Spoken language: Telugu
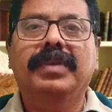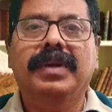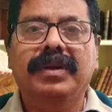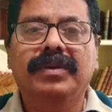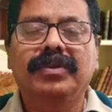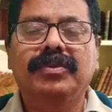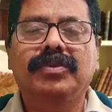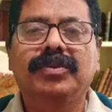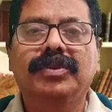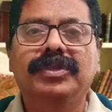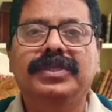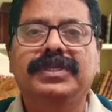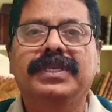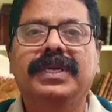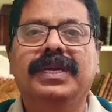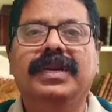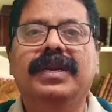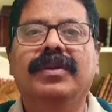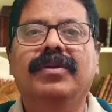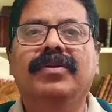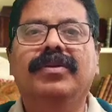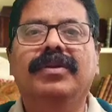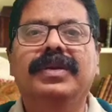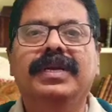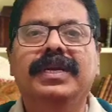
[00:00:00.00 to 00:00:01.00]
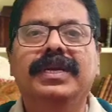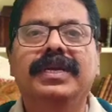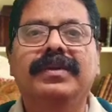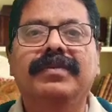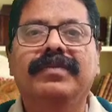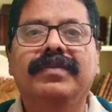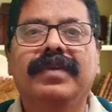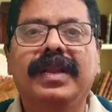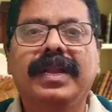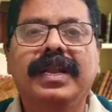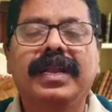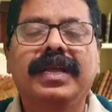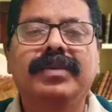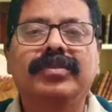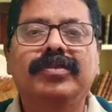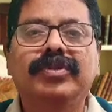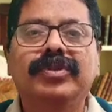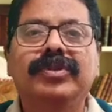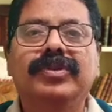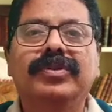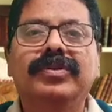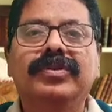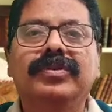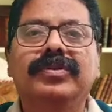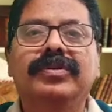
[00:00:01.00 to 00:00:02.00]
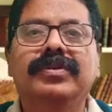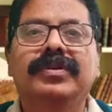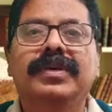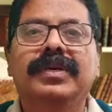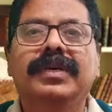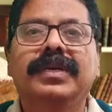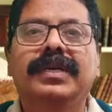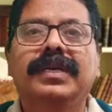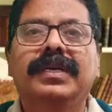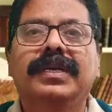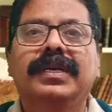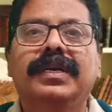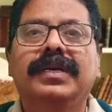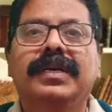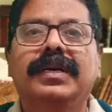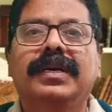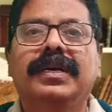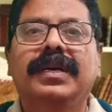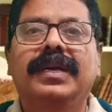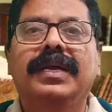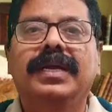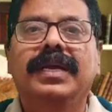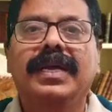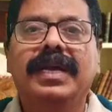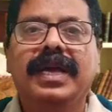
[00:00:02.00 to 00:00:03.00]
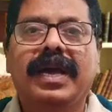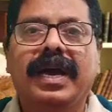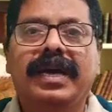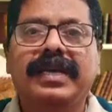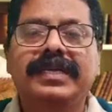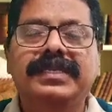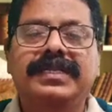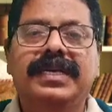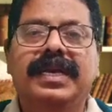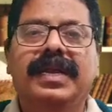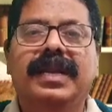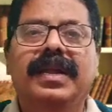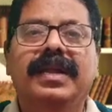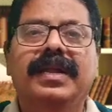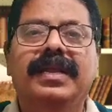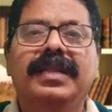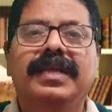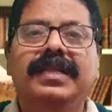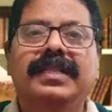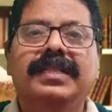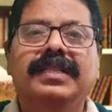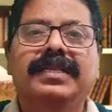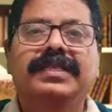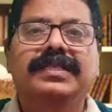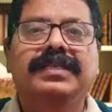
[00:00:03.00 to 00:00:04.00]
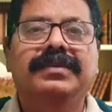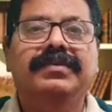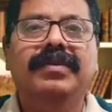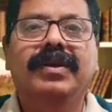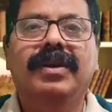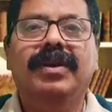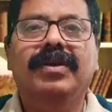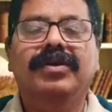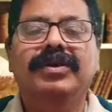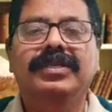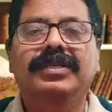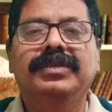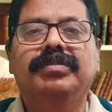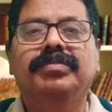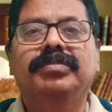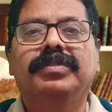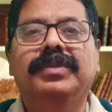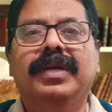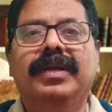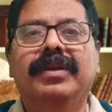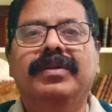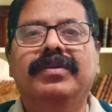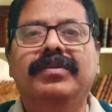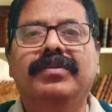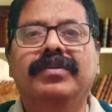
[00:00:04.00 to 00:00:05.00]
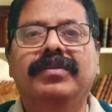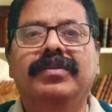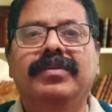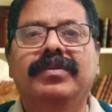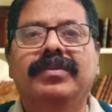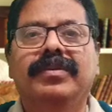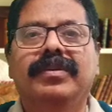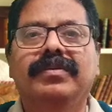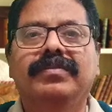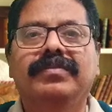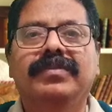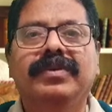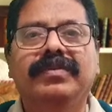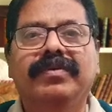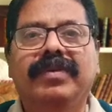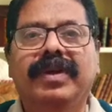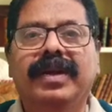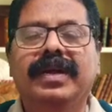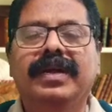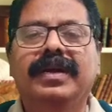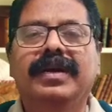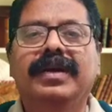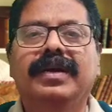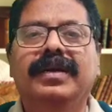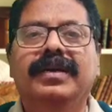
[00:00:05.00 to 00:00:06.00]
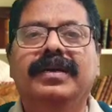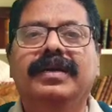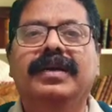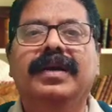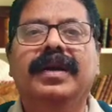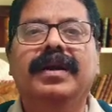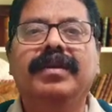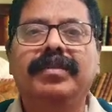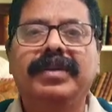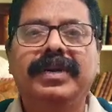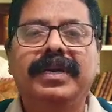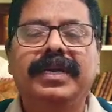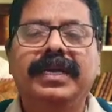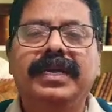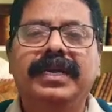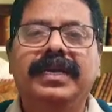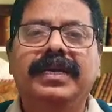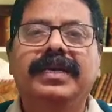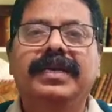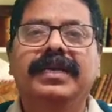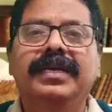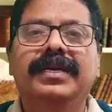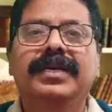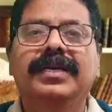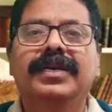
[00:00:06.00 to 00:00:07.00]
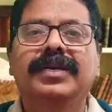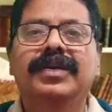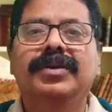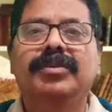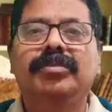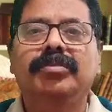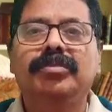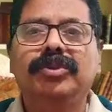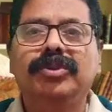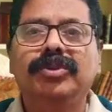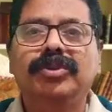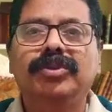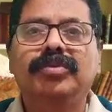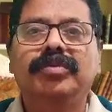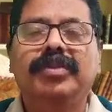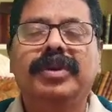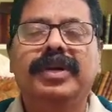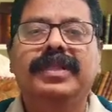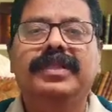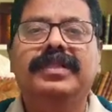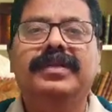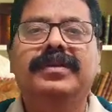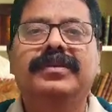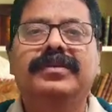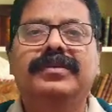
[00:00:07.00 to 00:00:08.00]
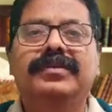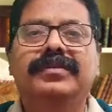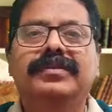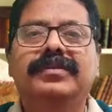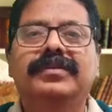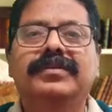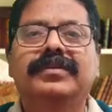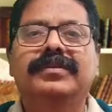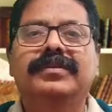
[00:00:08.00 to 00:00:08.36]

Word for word: మనం క్వశ్చన్లోకి వెళ్ళే ముందు ఈ ఆన్సర్లు అనేది చివరిలో చెప్తాను వివరంగా కాబట్టి ముందు మాత్రం